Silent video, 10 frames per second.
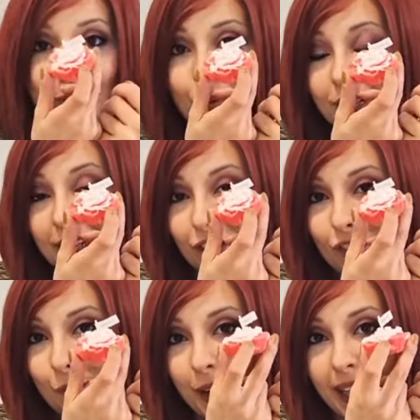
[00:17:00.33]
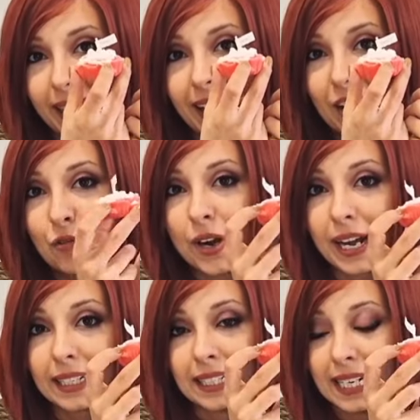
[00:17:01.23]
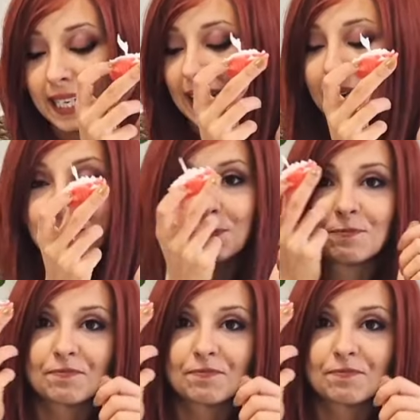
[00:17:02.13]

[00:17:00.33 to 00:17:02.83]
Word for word: non potevo non prendere una candelina.